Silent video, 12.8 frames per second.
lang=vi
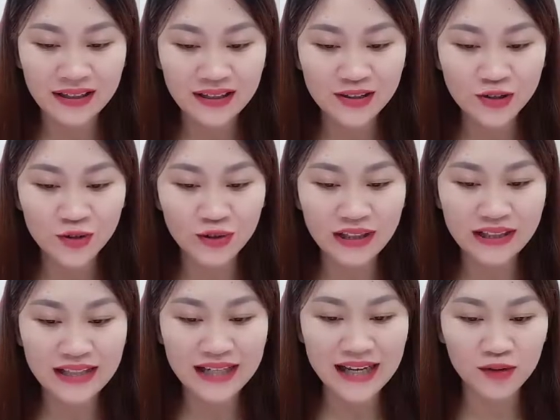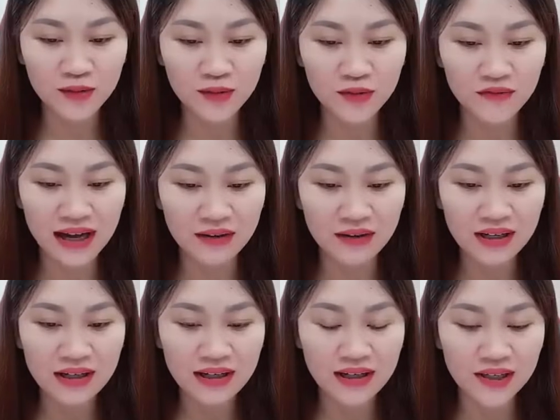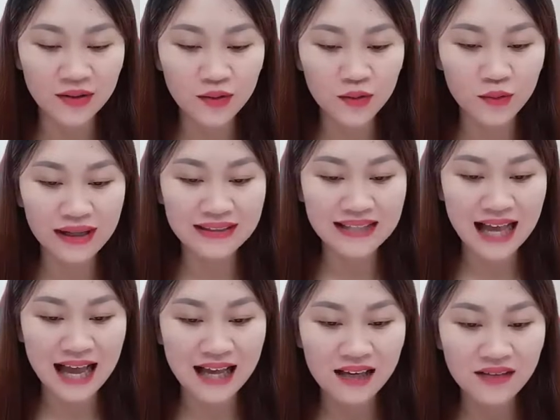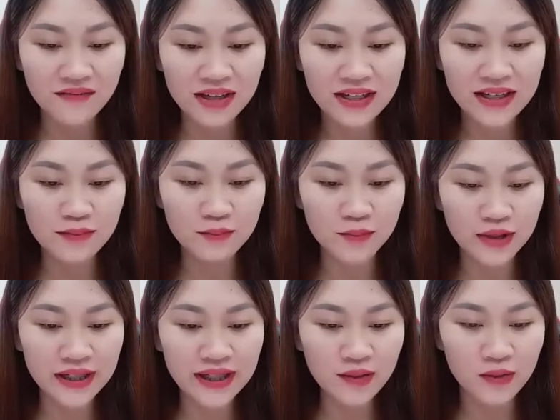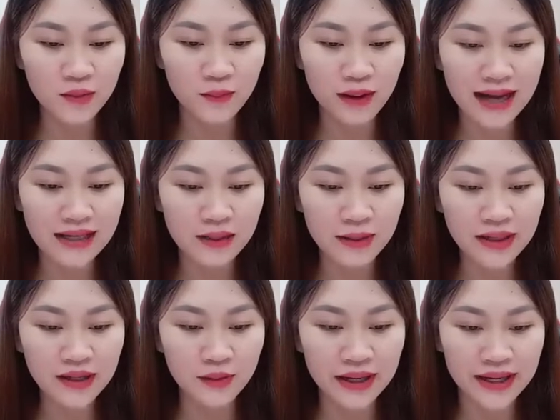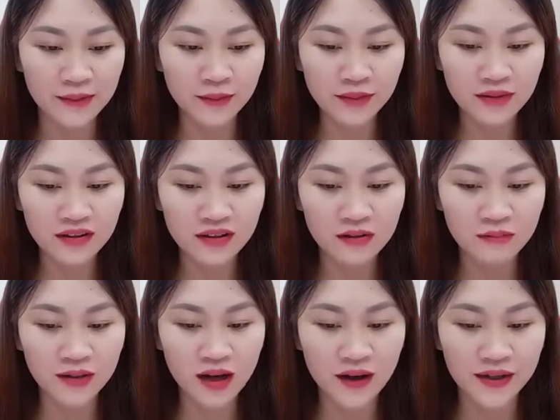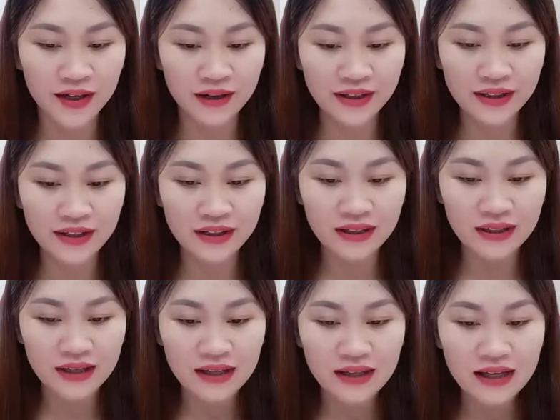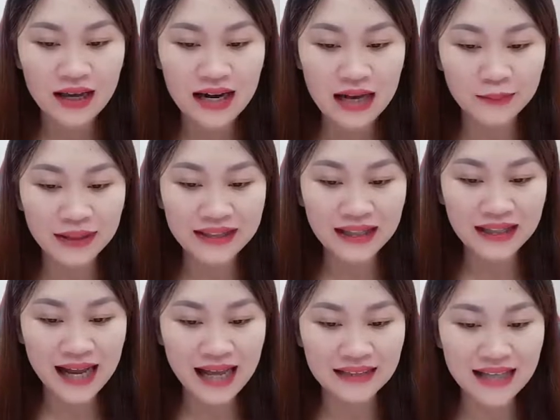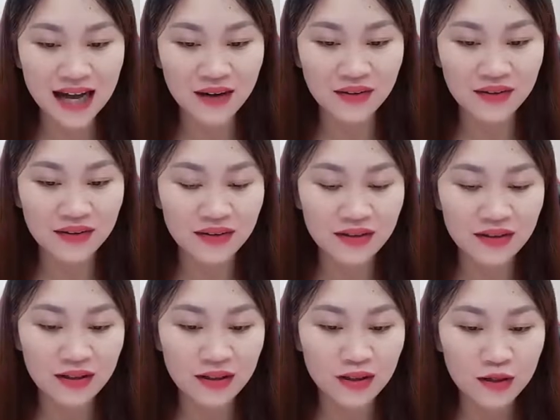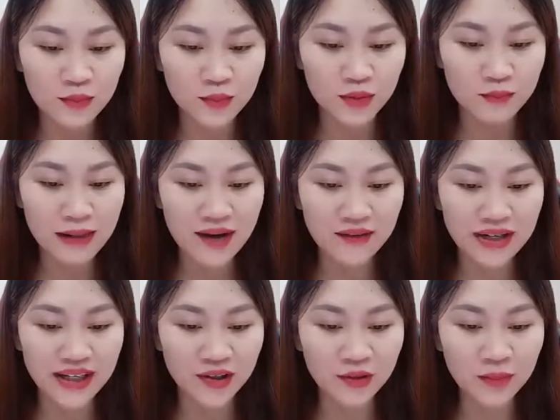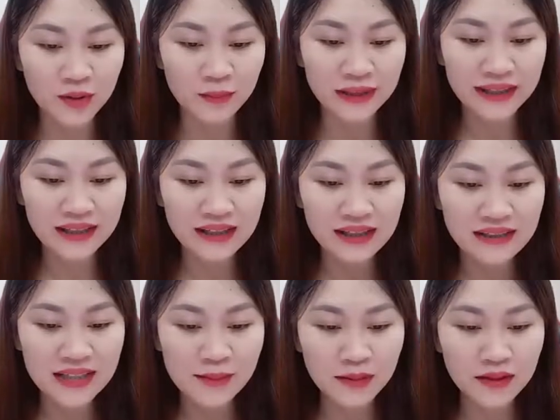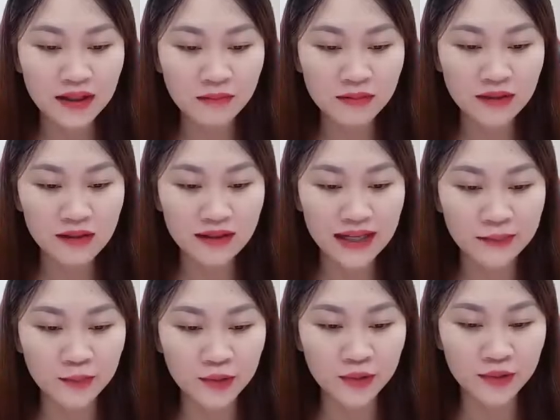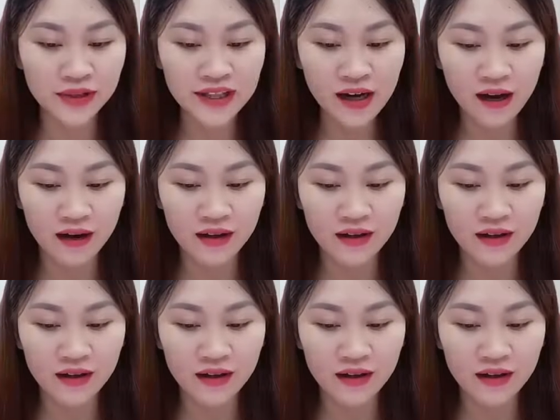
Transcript: Chu Linh đi theo cô vào, lấy khổ qua ra, phát hiện một ít khổ qua đã bắt đầu héo, không khỏi nói. Làm hết tất cả sao? Một bao này cũng không ít, xếp ở góc tường thành một núi nhỏ.